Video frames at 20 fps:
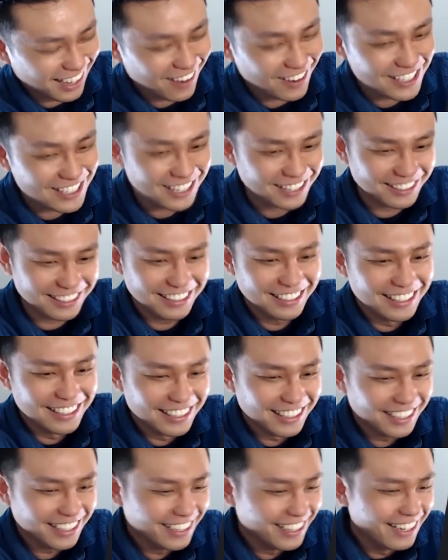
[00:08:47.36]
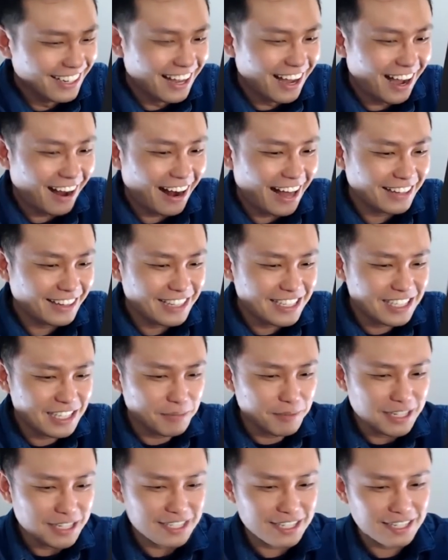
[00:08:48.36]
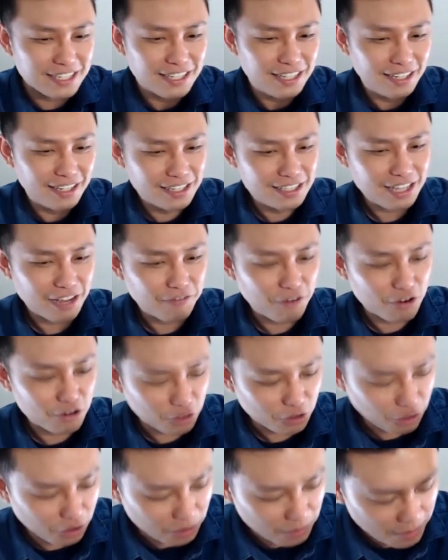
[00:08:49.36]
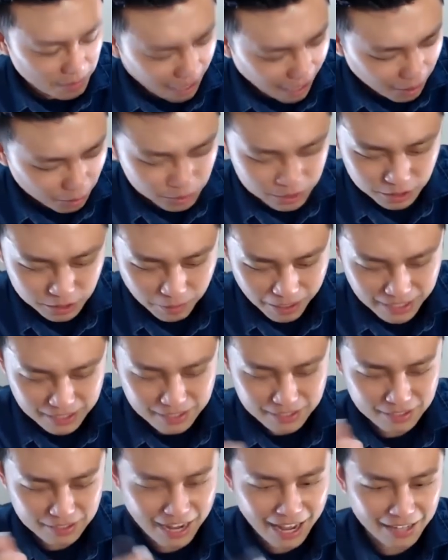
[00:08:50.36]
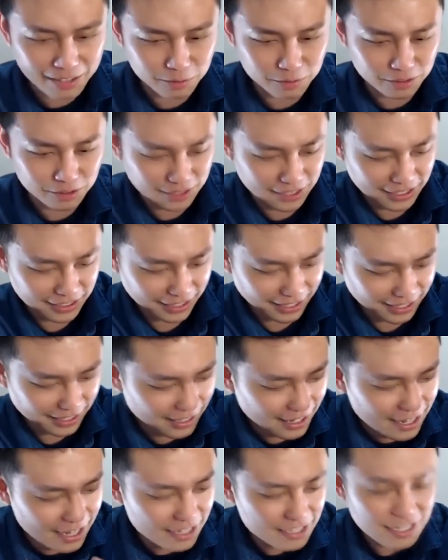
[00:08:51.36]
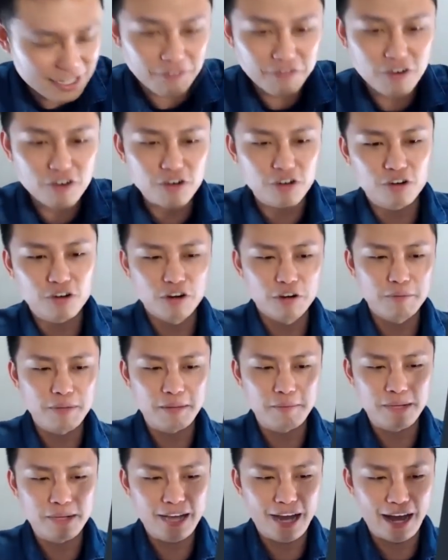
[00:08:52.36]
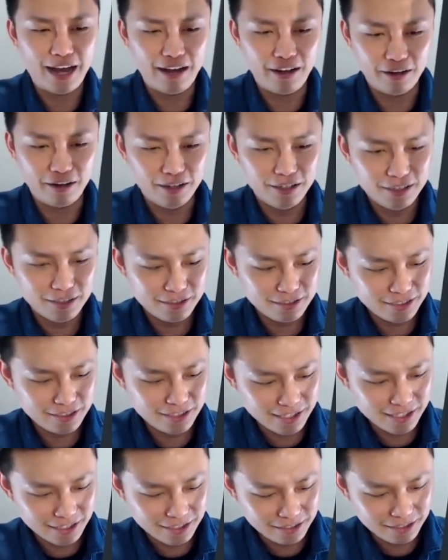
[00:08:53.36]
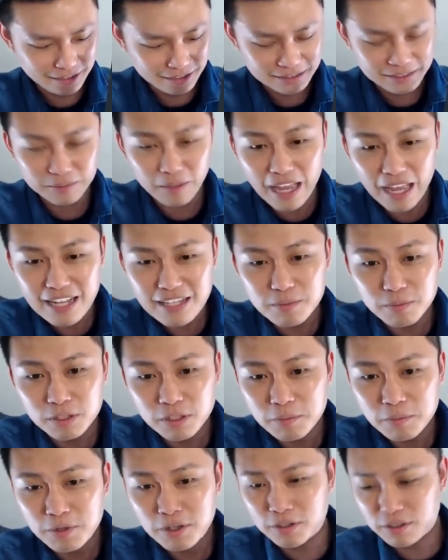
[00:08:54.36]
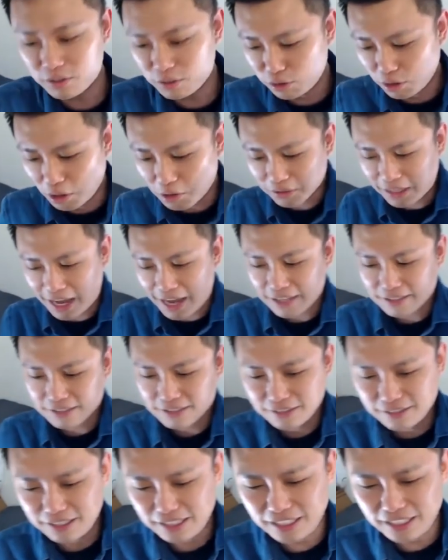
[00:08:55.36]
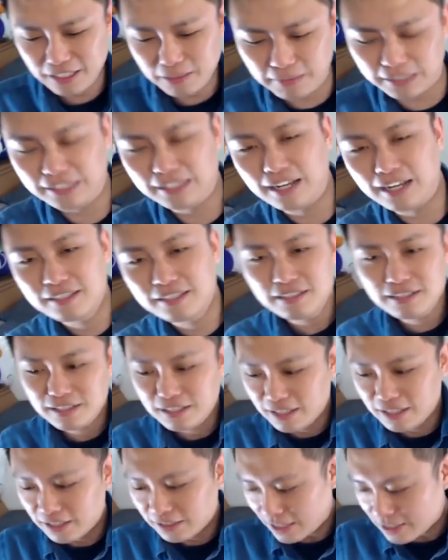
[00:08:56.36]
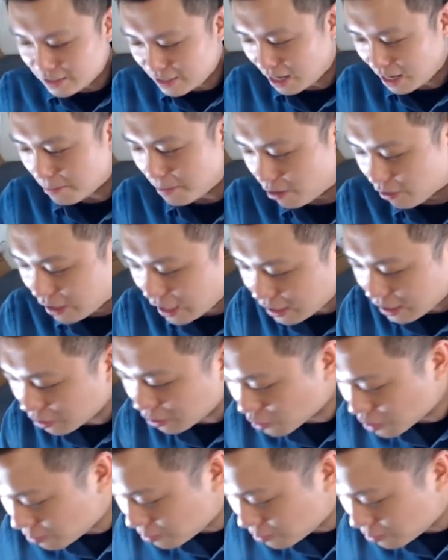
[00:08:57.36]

开玩笑的。好了，第四名是赵峰狗狗的联名啊，我这都把它撕烂了，我的天啊！赵峰狗狗的联名卡哈，这个哎，怎么都没有人投他是第一名啊？其实他真的还蛮好看的，我这